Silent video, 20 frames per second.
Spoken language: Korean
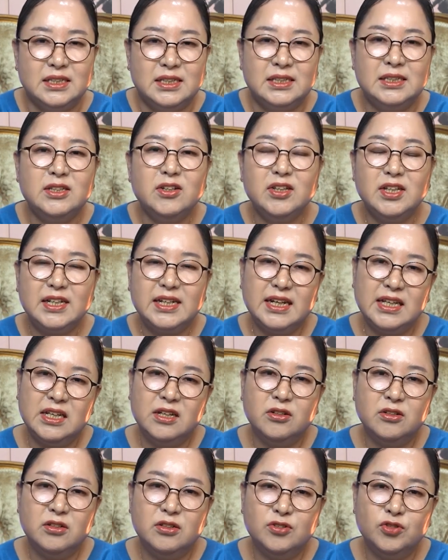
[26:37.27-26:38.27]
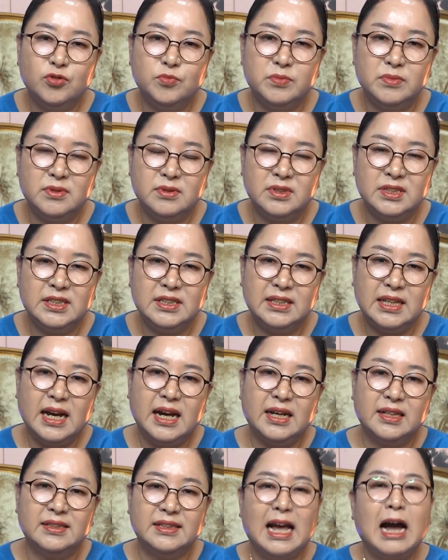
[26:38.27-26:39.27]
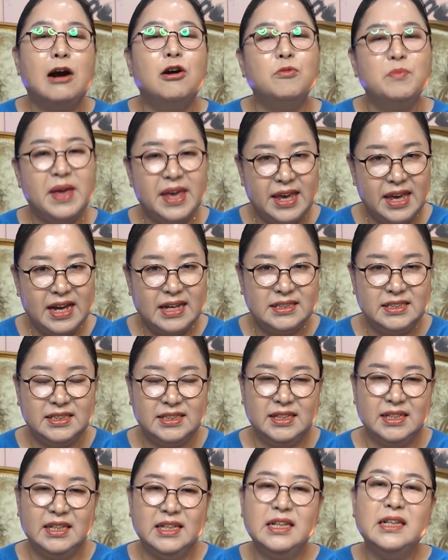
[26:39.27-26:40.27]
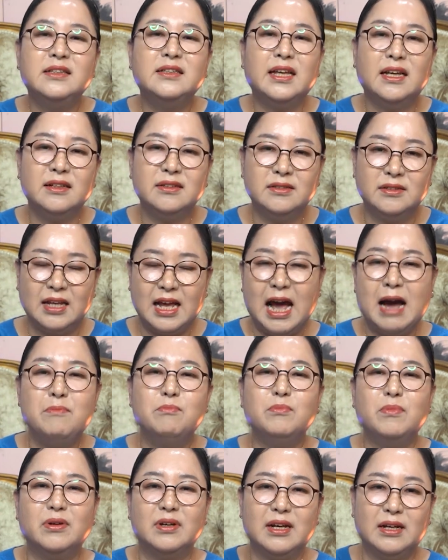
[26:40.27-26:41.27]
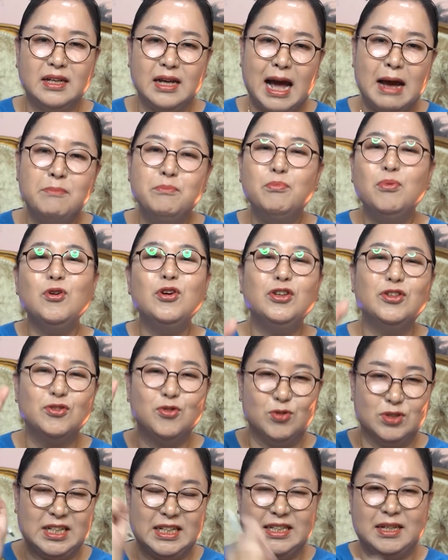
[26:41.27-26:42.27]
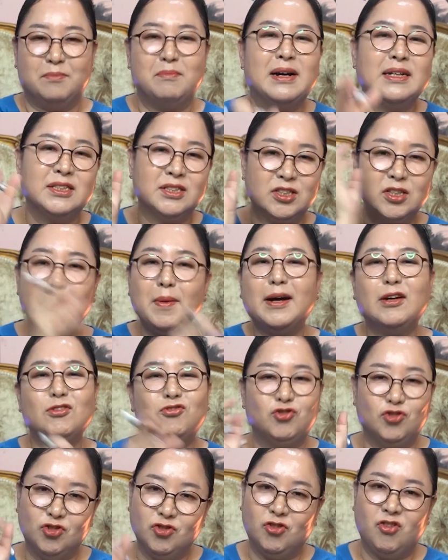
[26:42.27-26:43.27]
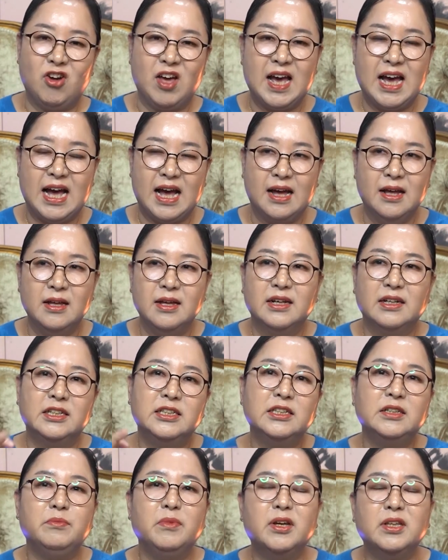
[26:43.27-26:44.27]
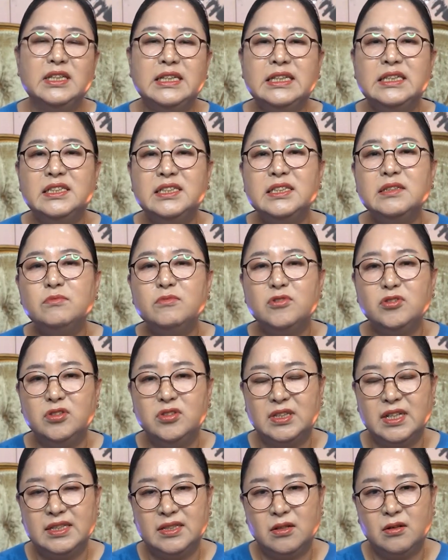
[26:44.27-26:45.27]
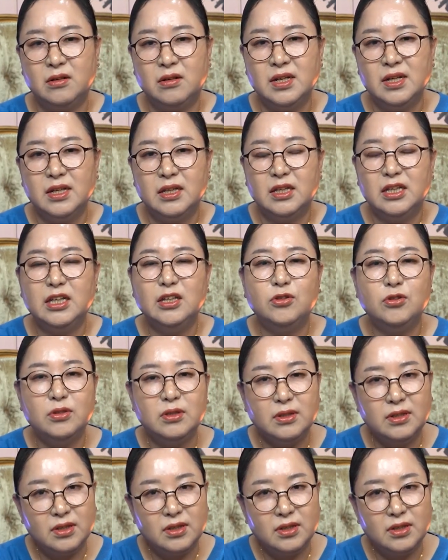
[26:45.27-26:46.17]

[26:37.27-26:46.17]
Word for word: 그러니까 이거를 좀 이제 내가 다음에 해야지. 일단은 안 안 보이는 곳에 그냥 막 처박아 두는 거야. 그러면 이 식물들에서 이